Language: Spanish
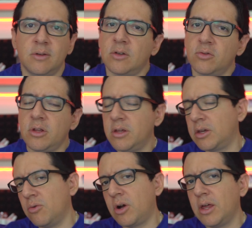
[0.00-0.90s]
Esa es una idea
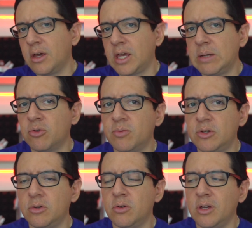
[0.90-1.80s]
equivocada que ya hemos
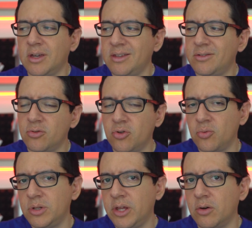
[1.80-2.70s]
visto en este
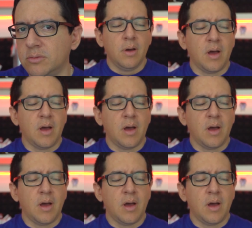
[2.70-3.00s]
otro video.